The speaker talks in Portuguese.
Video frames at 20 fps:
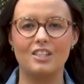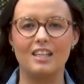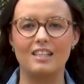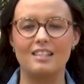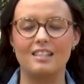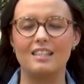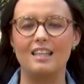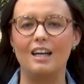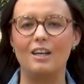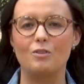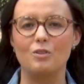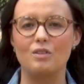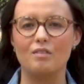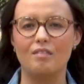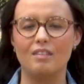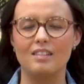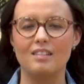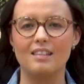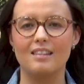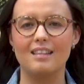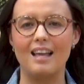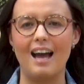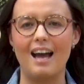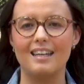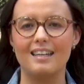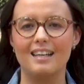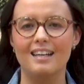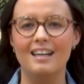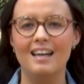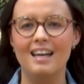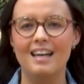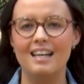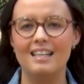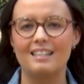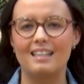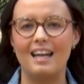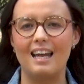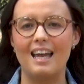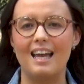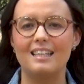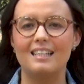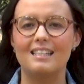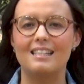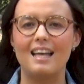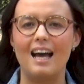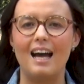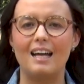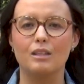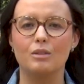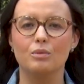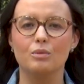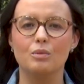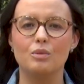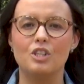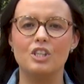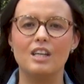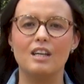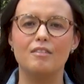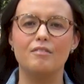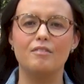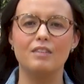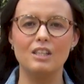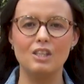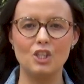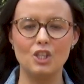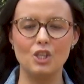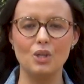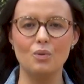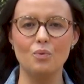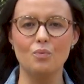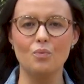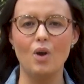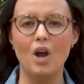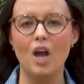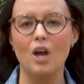da Cidade Universitária, será realizado no dia 21,